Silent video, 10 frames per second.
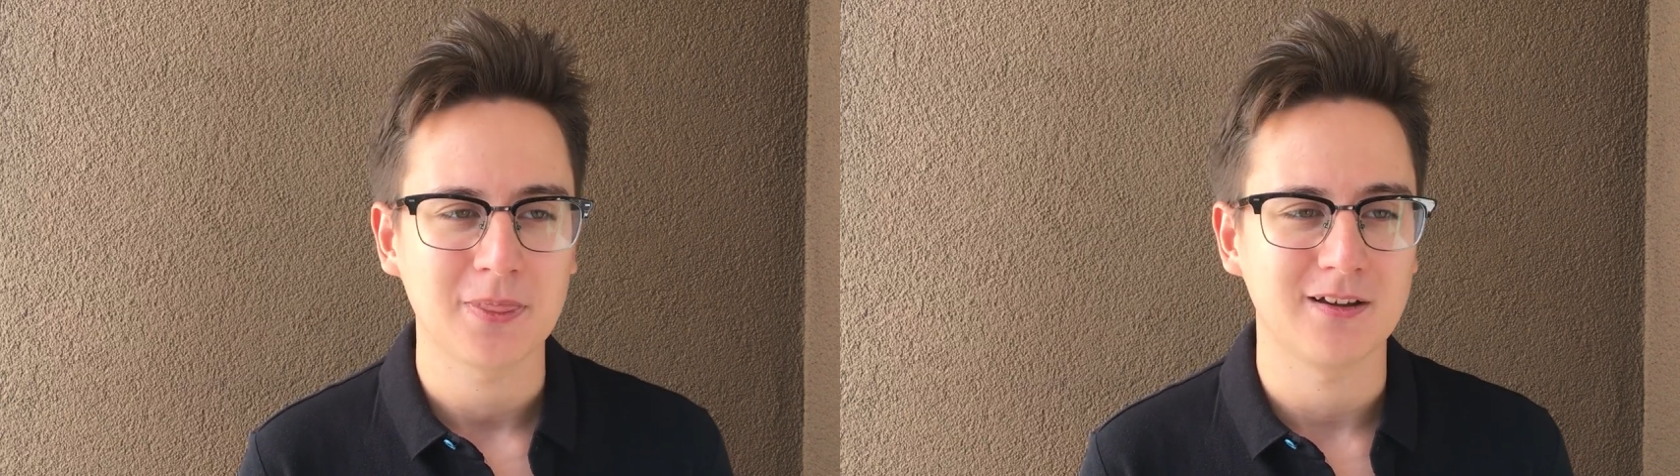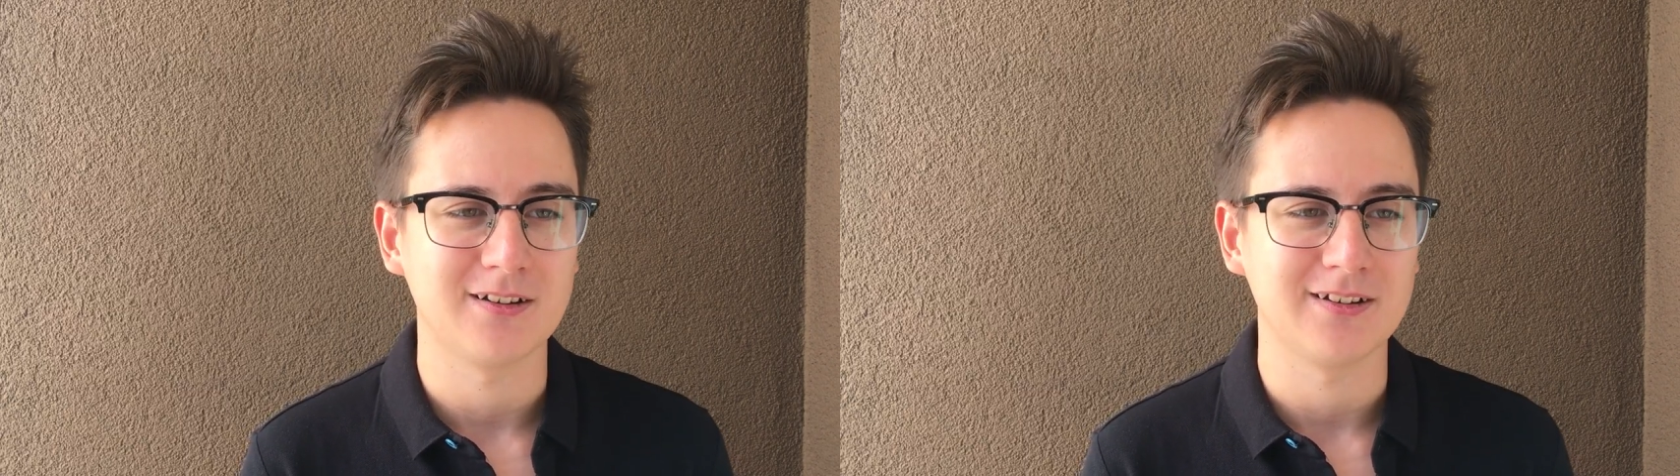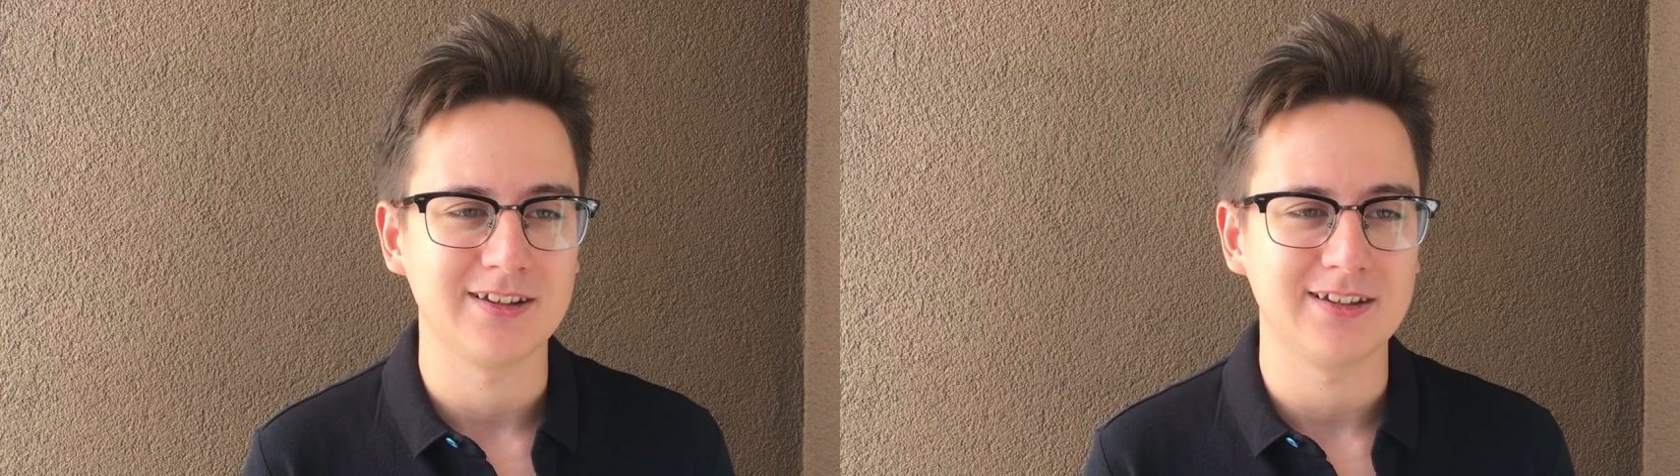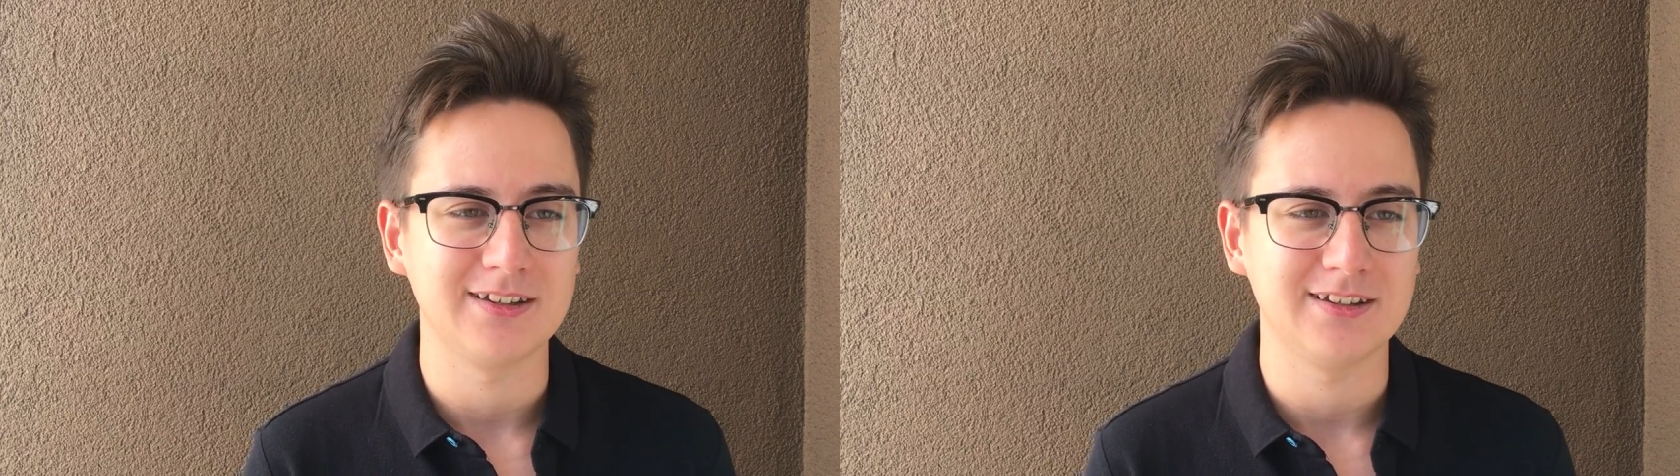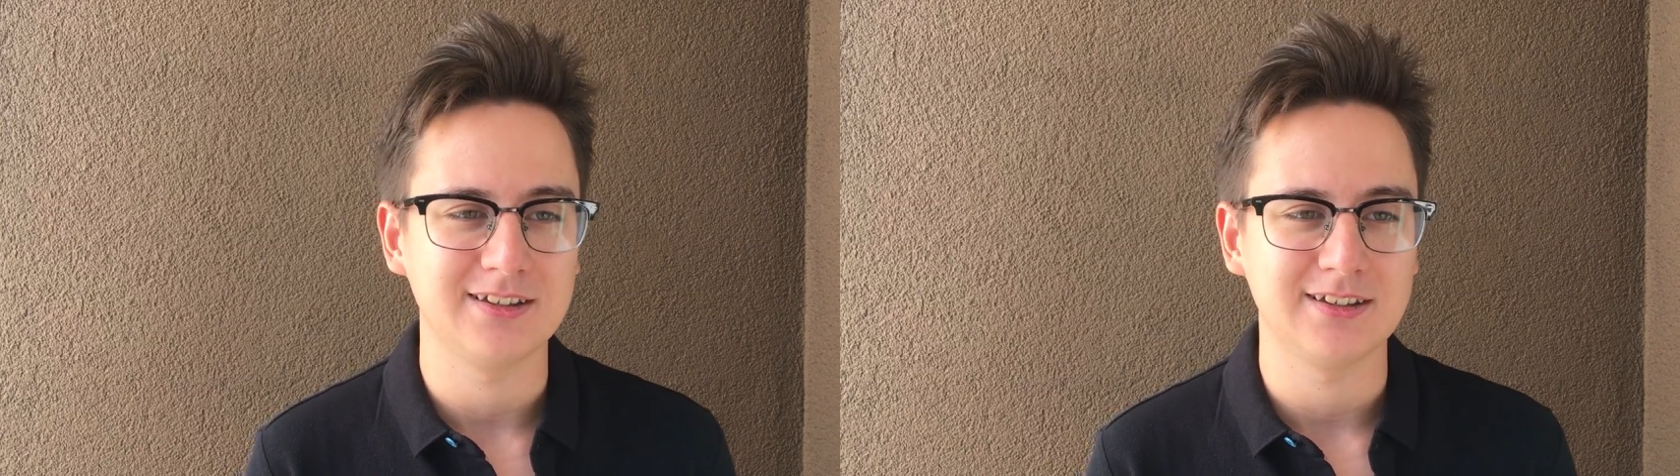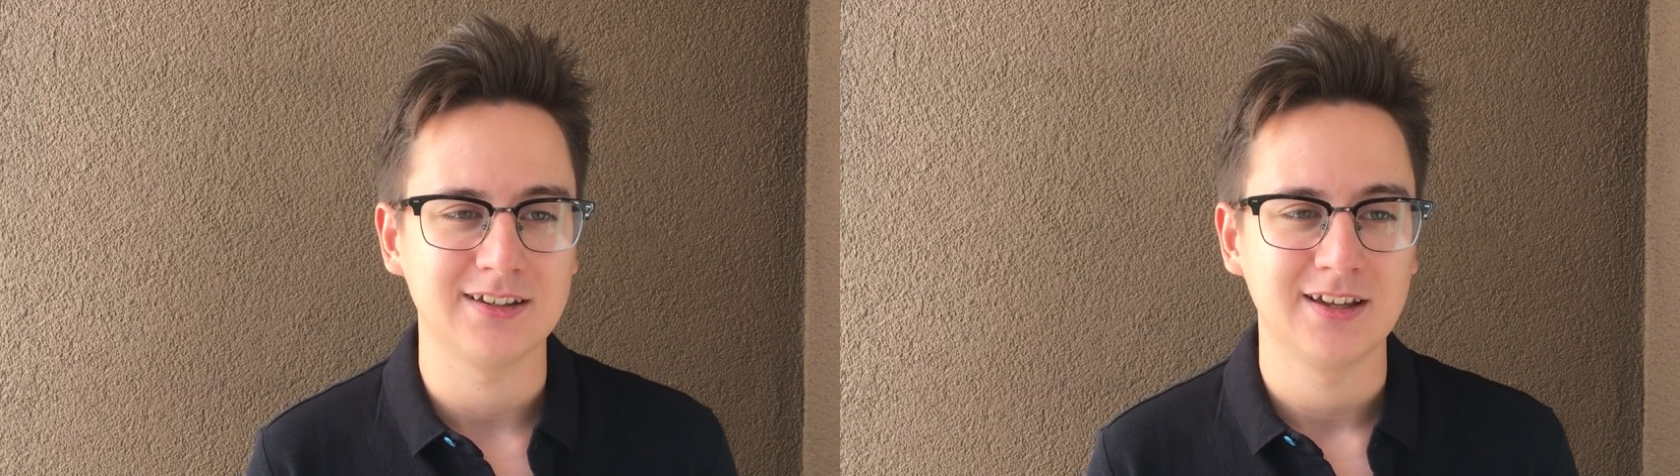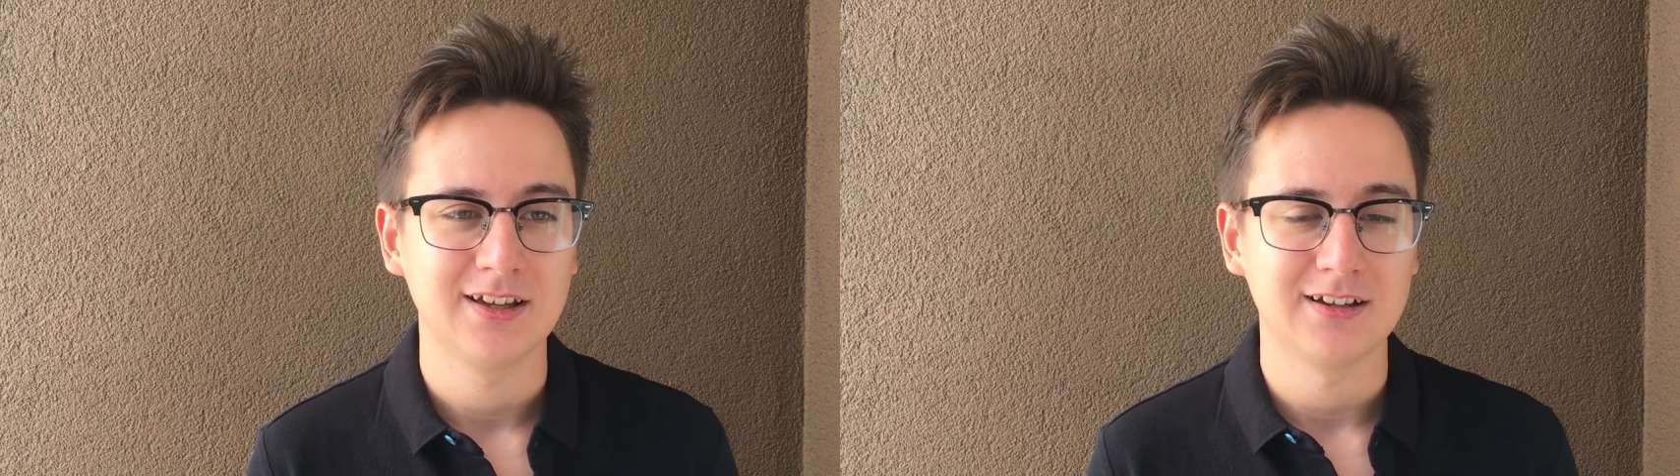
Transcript: а, и